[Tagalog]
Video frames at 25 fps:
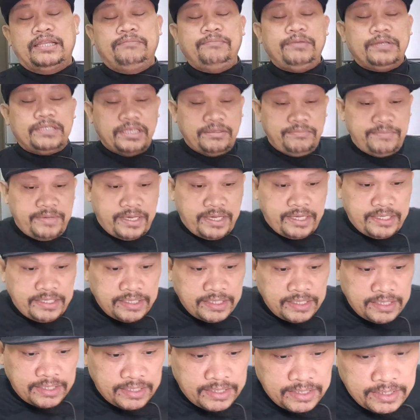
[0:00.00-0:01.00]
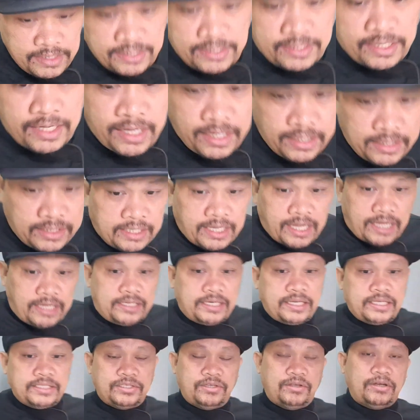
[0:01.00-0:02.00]
Ibig sabihin, ang,
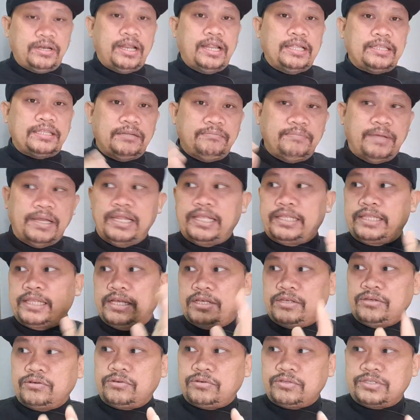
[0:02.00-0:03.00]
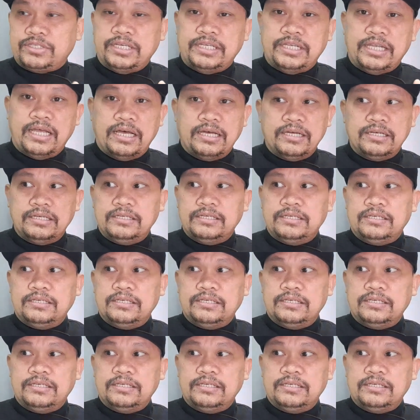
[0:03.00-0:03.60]
ang restaurant natin, maliit lang yung kusina.